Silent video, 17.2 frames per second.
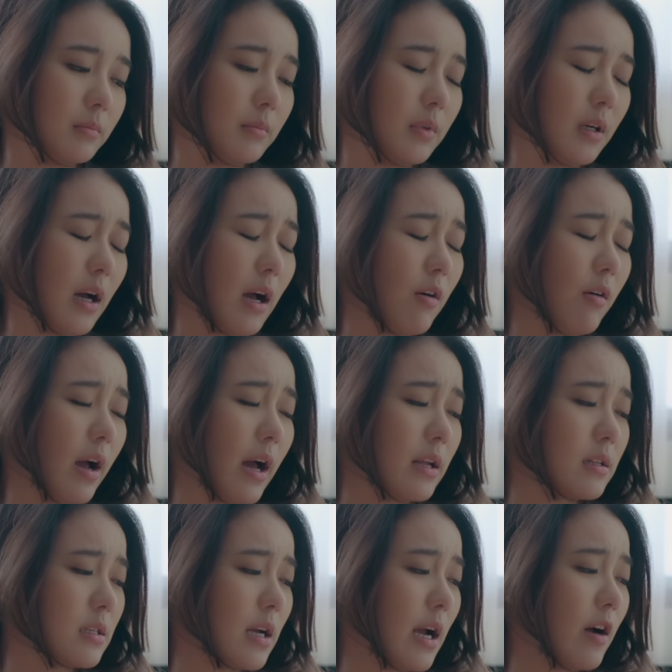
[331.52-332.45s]
มึงเข้า
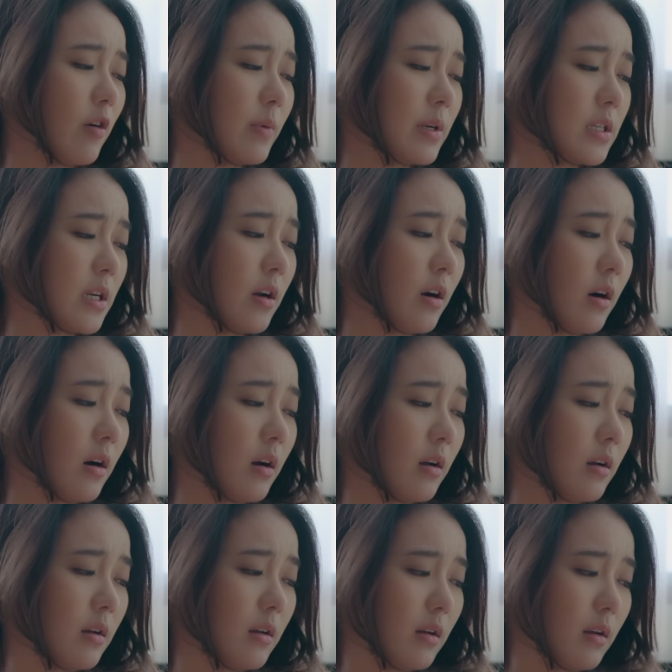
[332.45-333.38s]
งานเช้าไม่ใช่หรอ
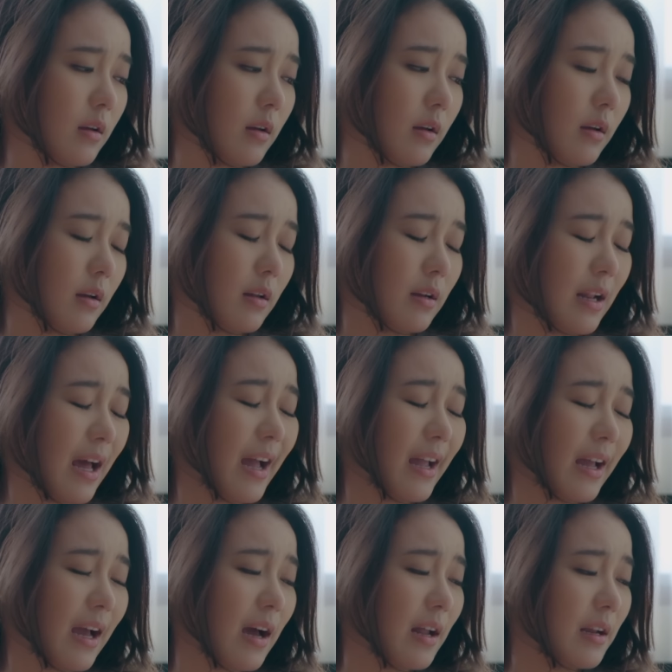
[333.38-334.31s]
ได้
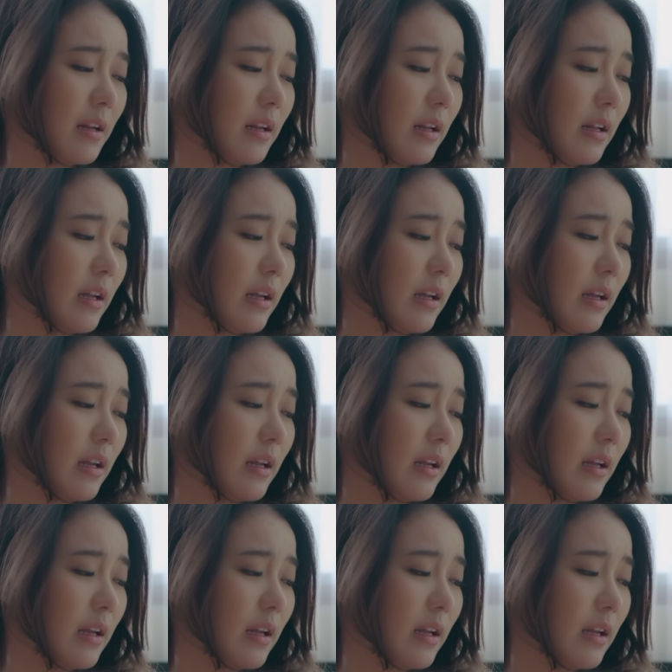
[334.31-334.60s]
งาน